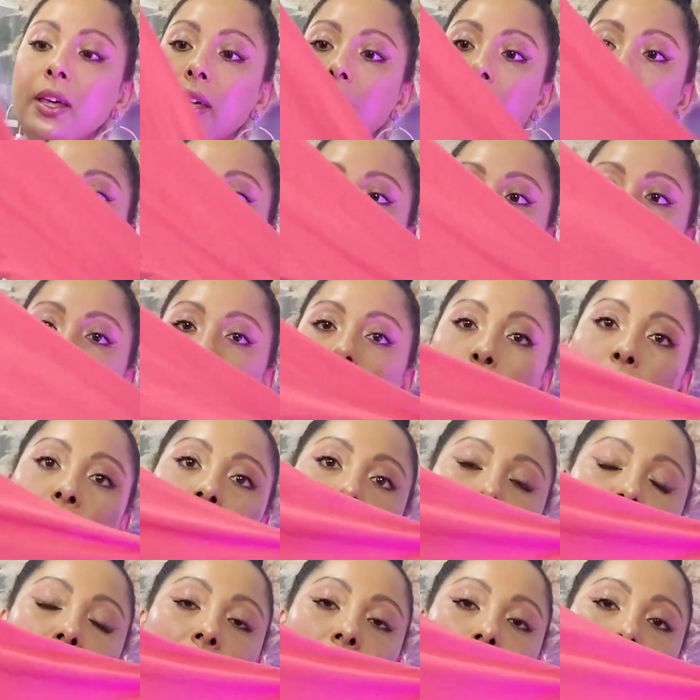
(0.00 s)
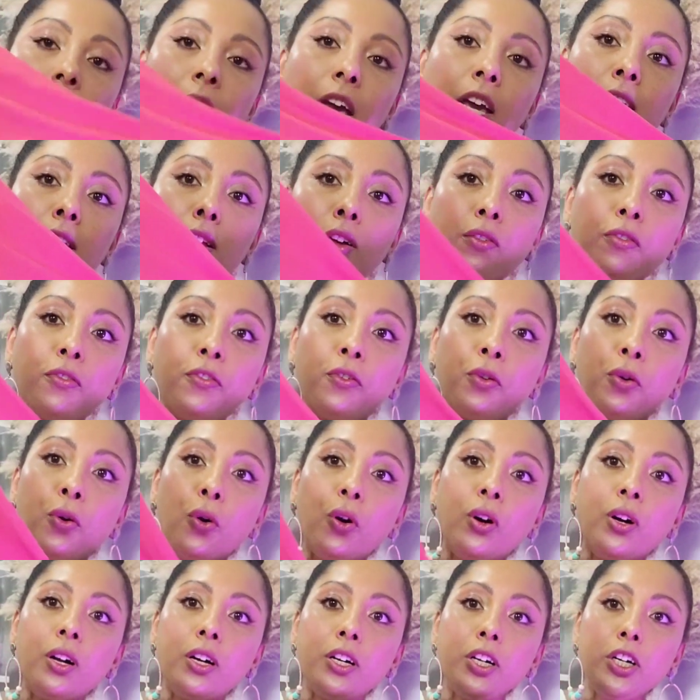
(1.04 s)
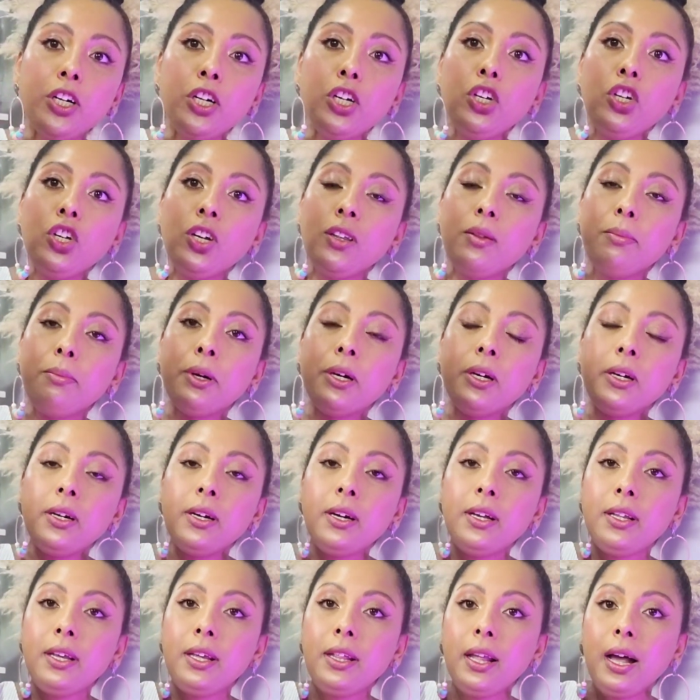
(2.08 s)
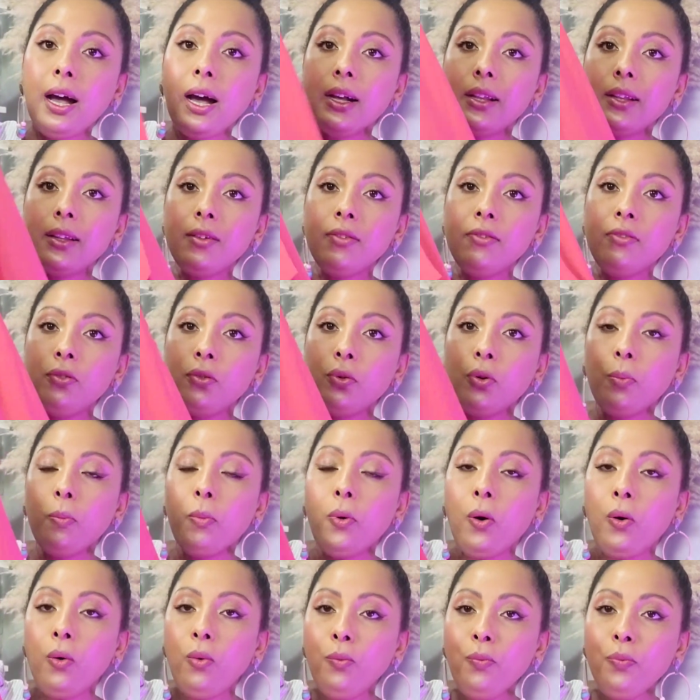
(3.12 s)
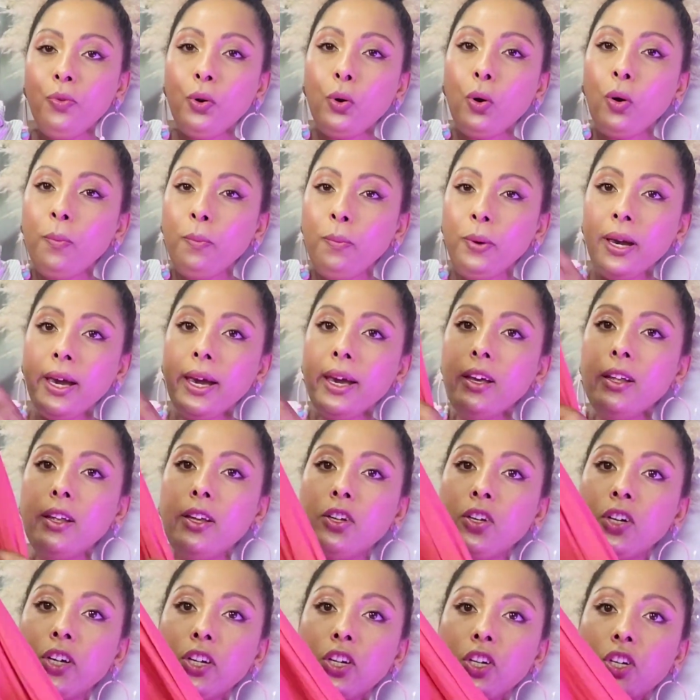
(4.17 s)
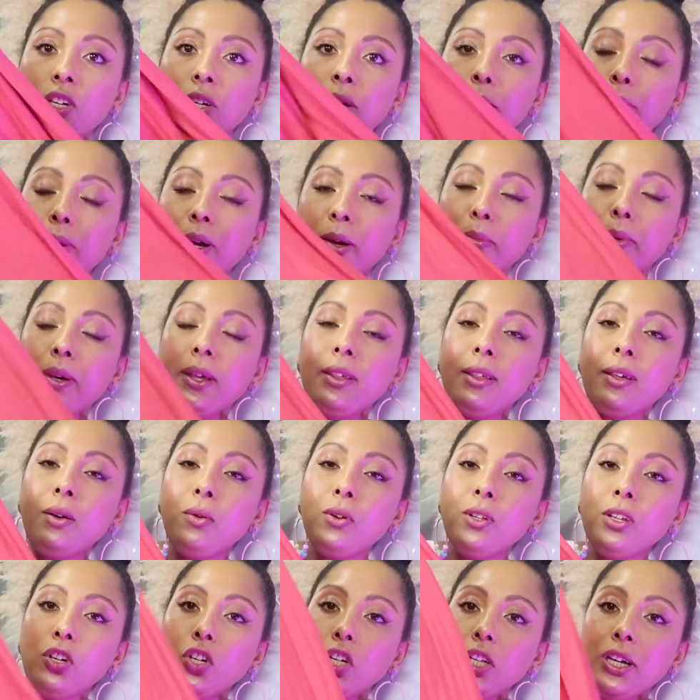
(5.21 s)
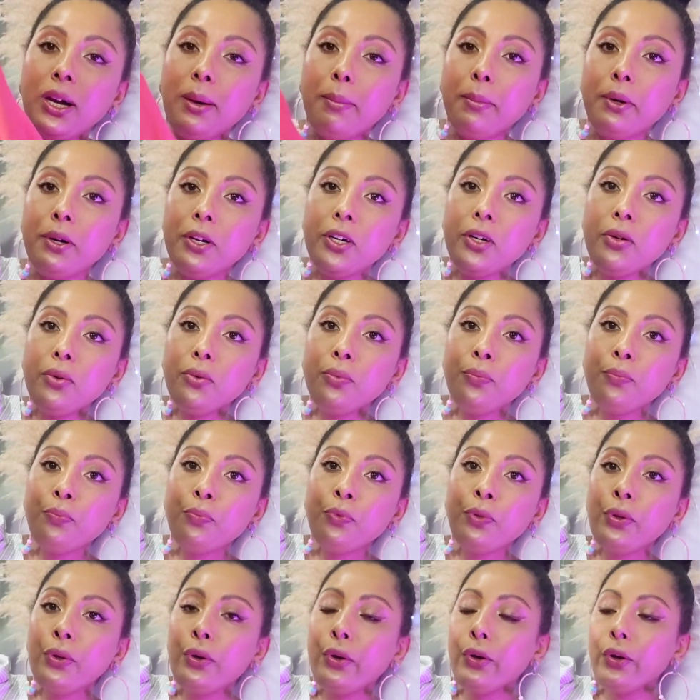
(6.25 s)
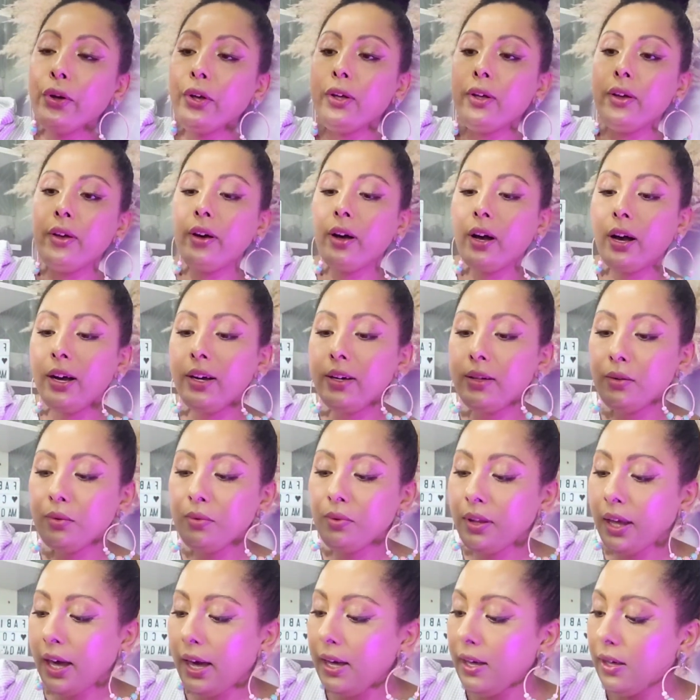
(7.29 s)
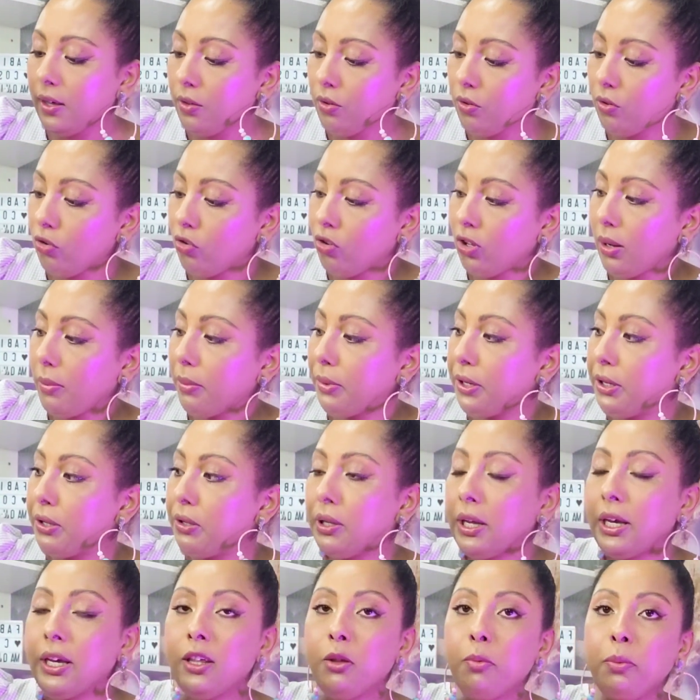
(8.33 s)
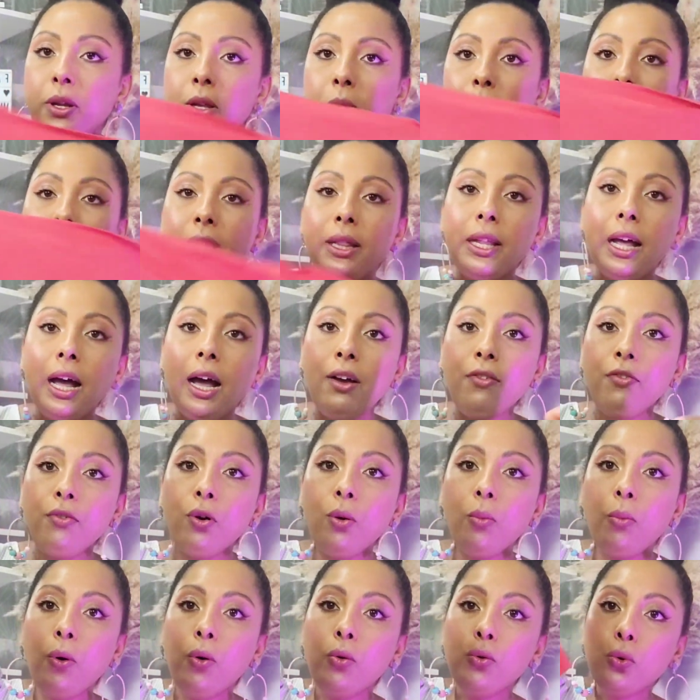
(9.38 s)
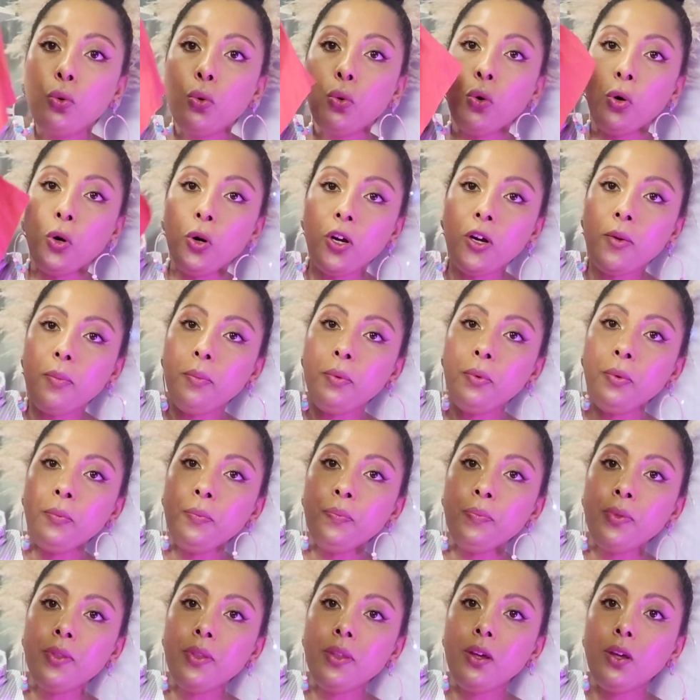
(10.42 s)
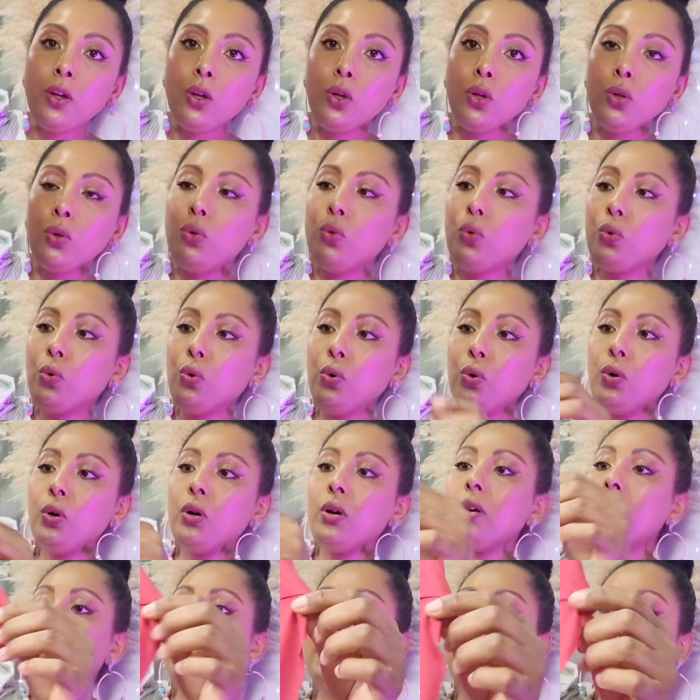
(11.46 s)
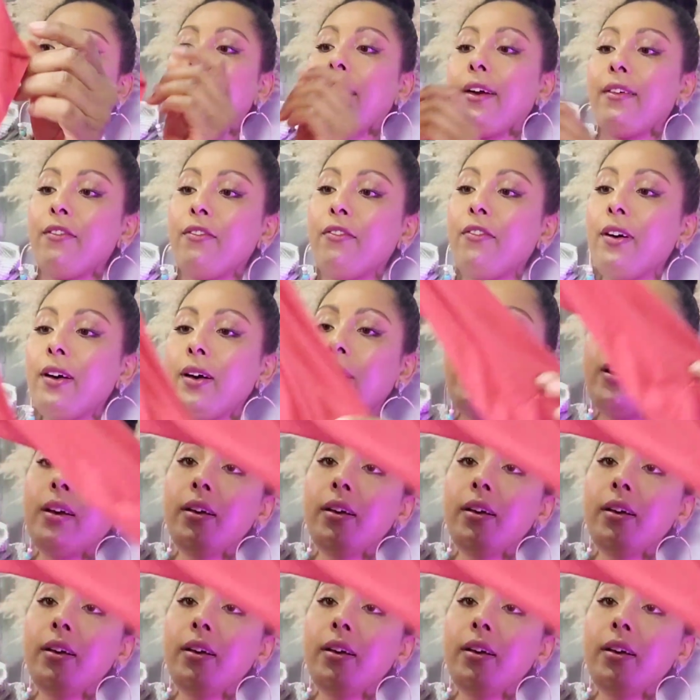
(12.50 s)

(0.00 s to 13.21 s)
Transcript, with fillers: E aí eu experimentei, não ficou grande as mangas nem nada, ficou bom. Comprei, né, gente? Pra mim essa coisa de tamanho, ai, não tem isso de tamanho, tem que experimentar, ficou bom no corpo, tu leva,